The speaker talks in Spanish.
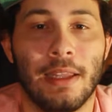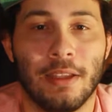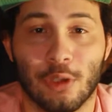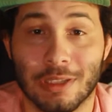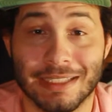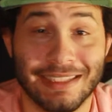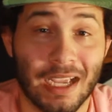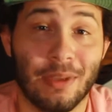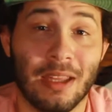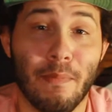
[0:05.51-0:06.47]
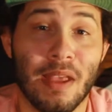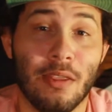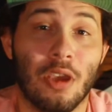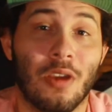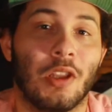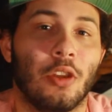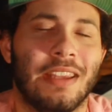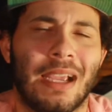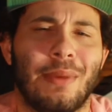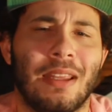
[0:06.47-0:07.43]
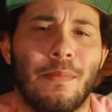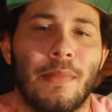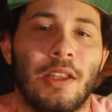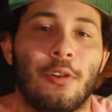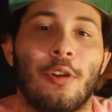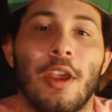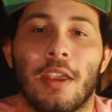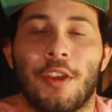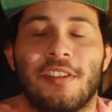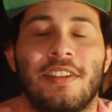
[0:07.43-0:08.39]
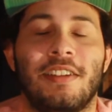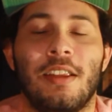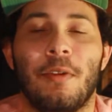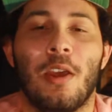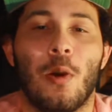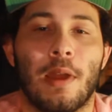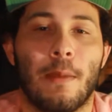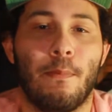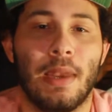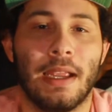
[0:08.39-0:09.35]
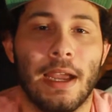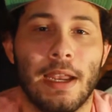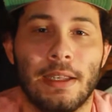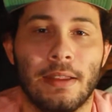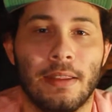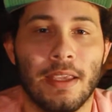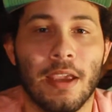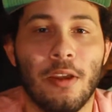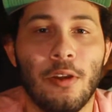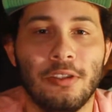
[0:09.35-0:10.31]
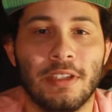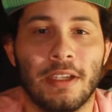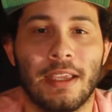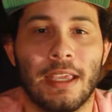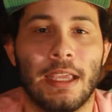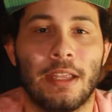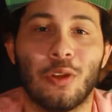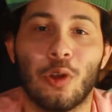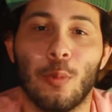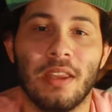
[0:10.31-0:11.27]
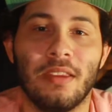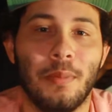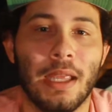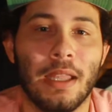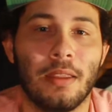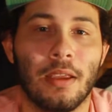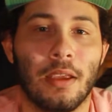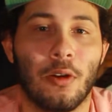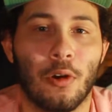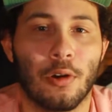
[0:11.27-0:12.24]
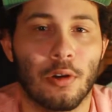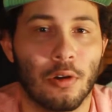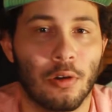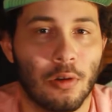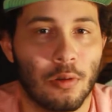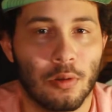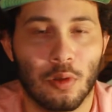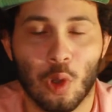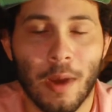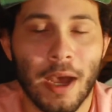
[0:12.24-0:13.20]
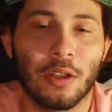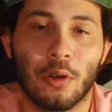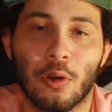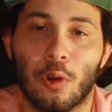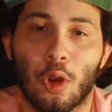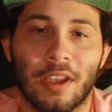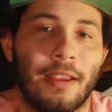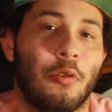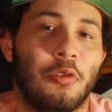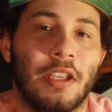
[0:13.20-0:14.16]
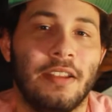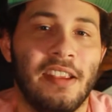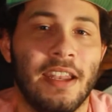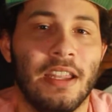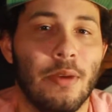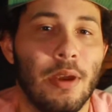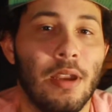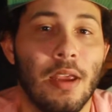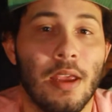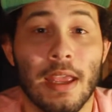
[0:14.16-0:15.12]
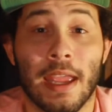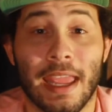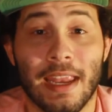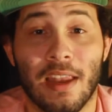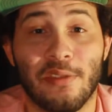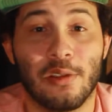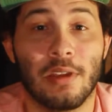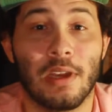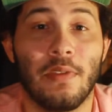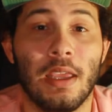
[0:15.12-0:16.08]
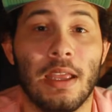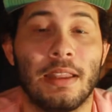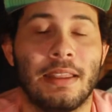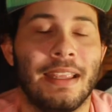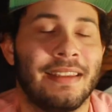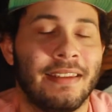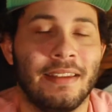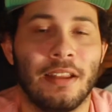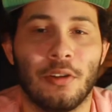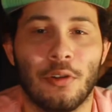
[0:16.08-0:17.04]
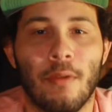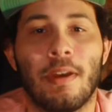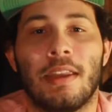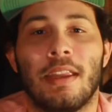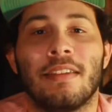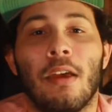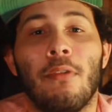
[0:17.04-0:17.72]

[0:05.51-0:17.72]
tardes, donde sea que me están viendo y cuando sea que me están viendo. Quiero hacer este video para explicar 10 cosas que todo principiante o novato o lo que sea que ustedes si quieran llamar en la fotografía necesitan o deberían